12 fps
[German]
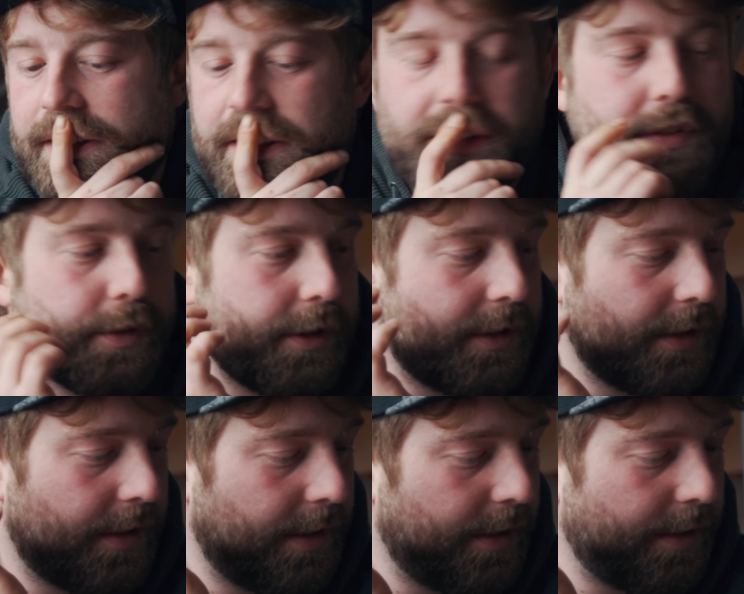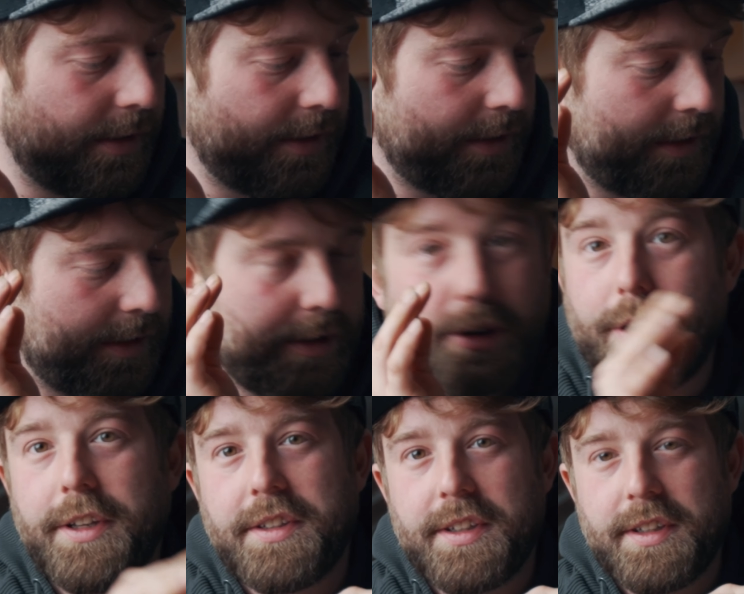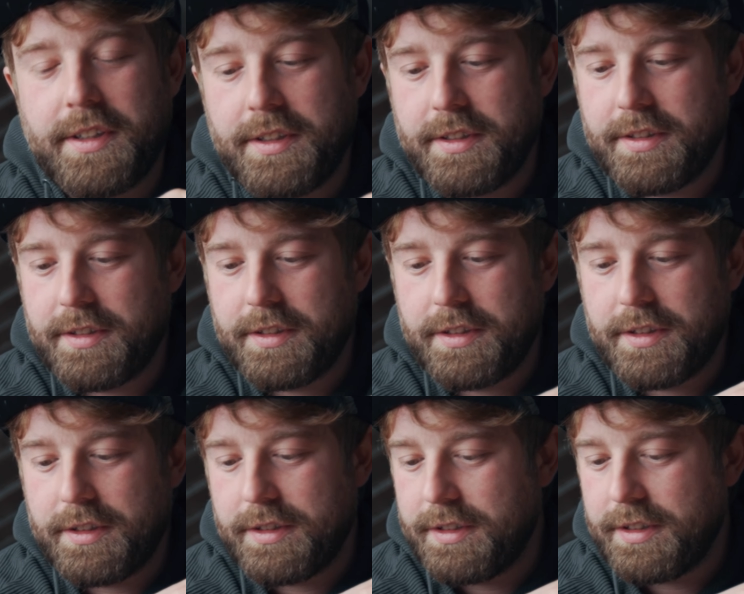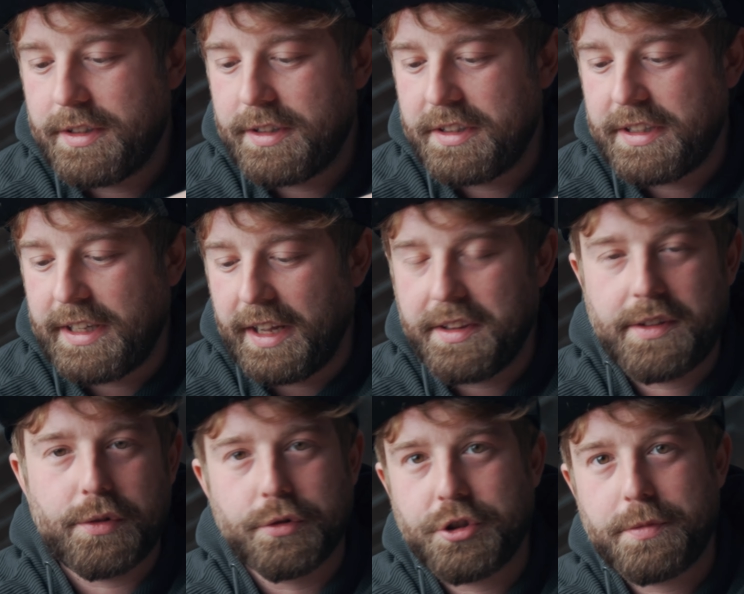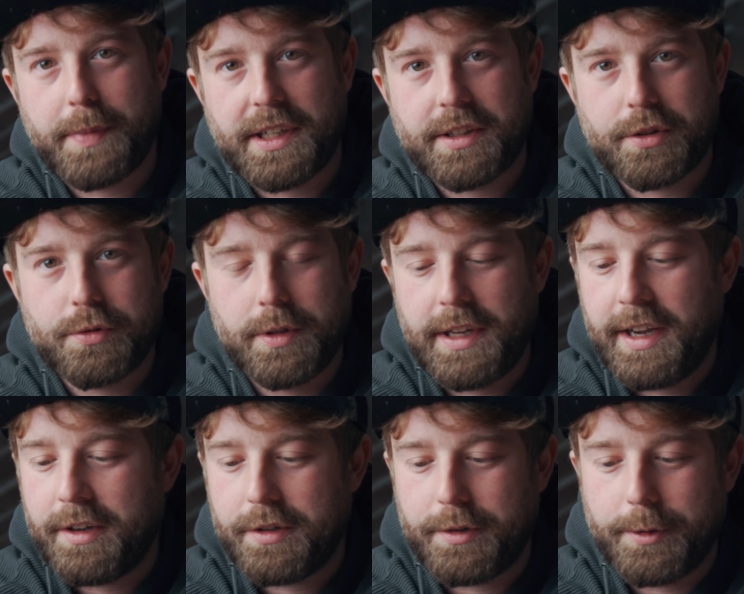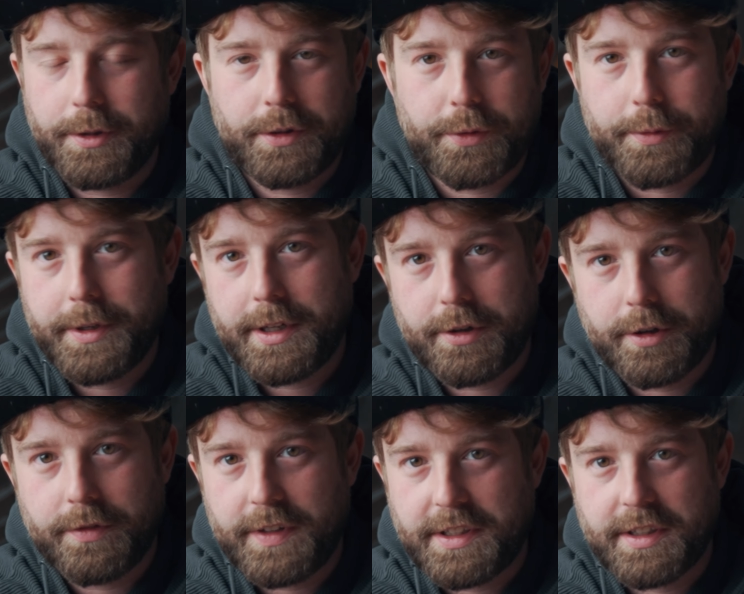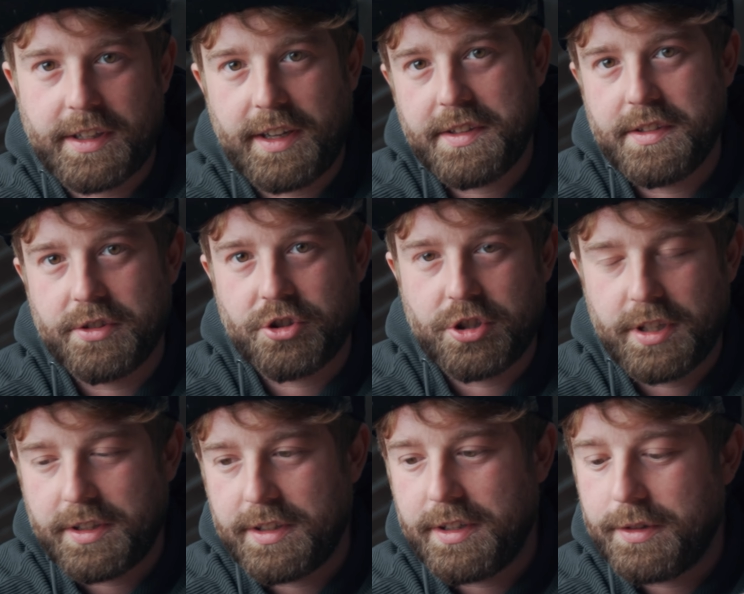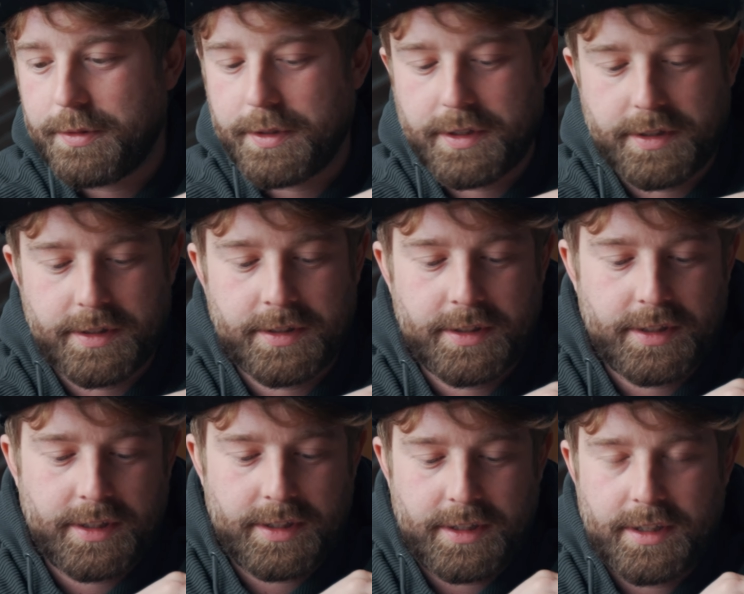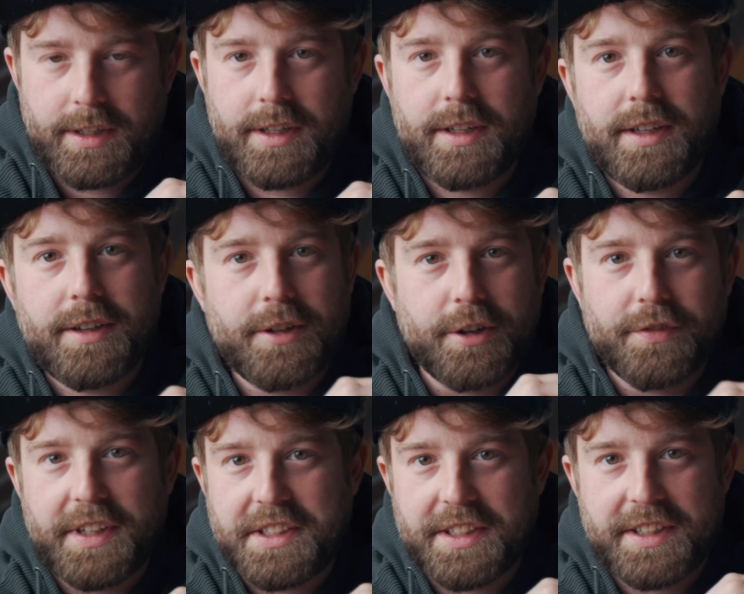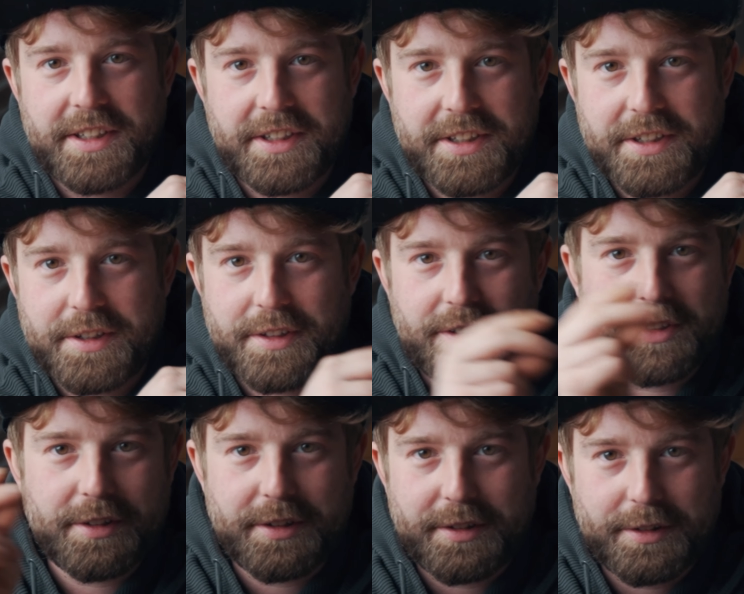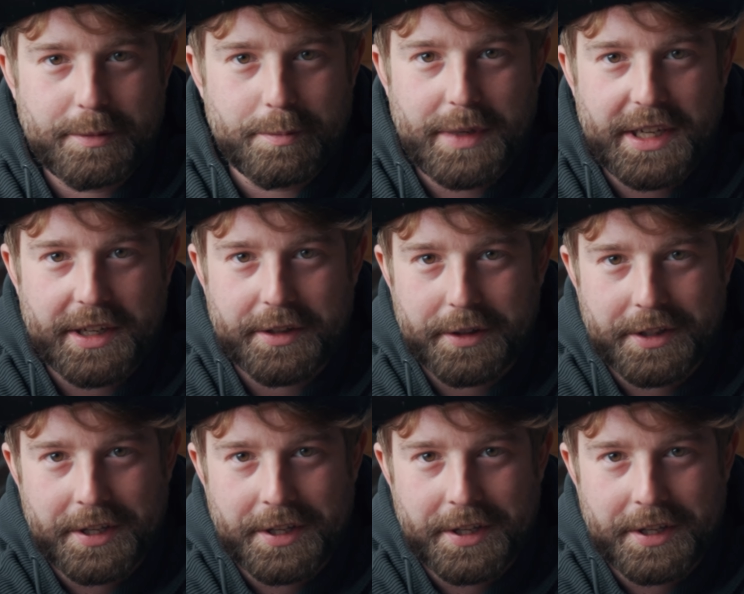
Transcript: das wird heute ganz unspektakulär und ohne irgendwelche krassen Schnitte oder irgendwelche mega